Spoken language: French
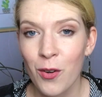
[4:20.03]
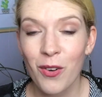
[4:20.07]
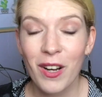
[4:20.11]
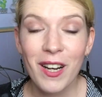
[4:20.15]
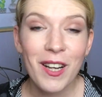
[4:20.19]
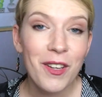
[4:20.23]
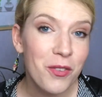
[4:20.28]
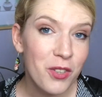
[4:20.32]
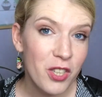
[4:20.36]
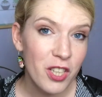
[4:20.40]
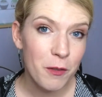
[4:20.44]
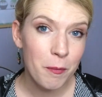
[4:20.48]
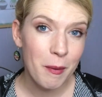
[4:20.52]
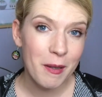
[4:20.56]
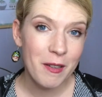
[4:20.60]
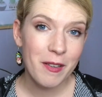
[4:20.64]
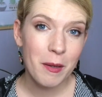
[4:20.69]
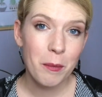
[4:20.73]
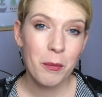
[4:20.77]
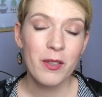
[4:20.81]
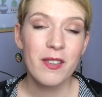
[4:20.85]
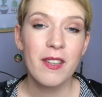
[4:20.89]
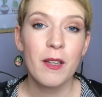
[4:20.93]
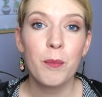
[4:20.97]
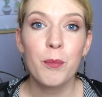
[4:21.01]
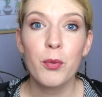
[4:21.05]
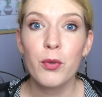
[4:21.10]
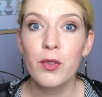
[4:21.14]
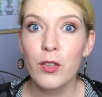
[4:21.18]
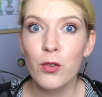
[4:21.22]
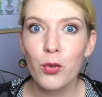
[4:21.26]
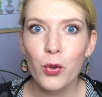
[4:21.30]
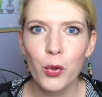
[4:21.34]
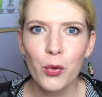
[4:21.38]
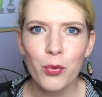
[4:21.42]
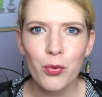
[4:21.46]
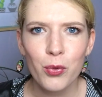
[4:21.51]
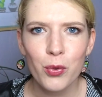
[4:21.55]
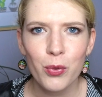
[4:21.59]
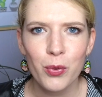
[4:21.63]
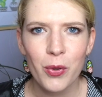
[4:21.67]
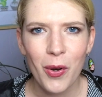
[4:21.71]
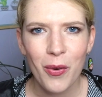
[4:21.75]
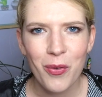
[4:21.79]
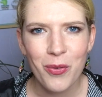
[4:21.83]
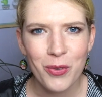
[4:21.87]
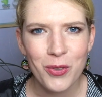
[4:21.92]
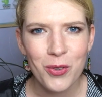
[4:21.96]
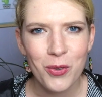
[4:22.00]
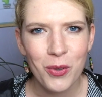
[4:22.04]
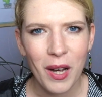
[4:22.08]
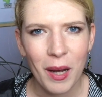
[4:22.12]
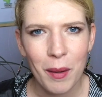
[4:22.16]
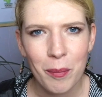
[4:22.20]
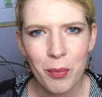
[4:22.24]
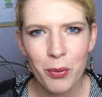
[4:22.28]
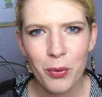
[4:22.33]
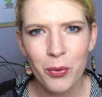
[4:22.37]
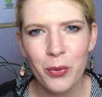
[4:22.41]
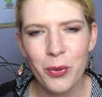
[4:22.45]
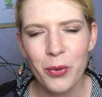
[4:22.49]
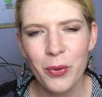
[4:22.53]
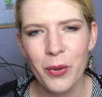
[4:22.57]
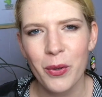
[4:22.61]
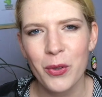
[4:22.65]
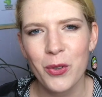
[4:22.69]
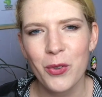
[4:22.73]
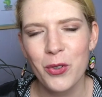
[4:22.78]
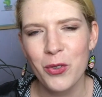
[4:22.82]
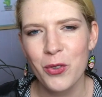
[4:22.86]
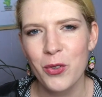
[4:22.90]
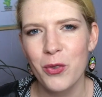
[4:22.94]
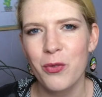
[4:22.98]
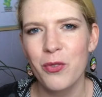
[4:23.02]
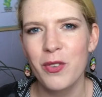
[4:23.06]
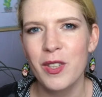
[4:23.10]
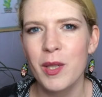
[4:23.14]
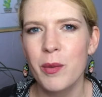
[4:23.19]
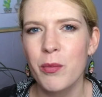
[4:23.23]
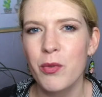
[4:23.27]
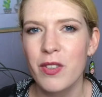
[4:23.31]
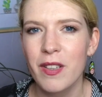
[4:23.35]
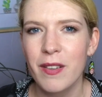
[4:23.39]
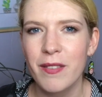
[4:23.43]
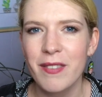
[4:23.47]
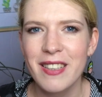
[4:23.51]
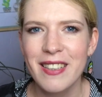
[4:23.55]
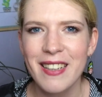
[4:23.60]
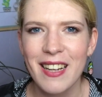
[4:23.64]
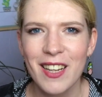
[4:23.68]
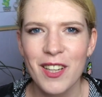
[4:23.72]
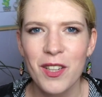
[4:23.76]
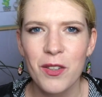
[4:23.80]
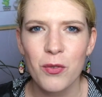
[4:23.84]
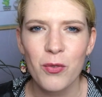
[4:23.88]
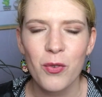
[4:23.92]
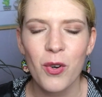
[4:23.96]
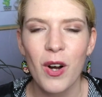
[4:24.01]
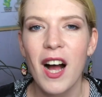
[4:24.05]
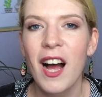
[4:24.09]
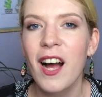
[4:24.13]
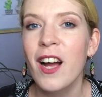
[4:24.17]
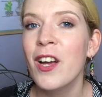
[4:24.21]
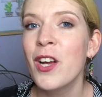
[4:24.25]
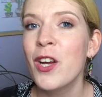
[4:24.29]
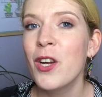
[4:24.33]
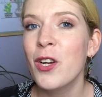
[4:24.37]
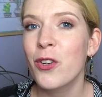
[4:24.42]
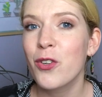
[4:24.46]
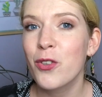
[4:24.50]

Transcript: Voilà, donc j'espère vraiment que cette petite revue euh, vous aura plu euh, de ce film. Je vous invite à aller le voir.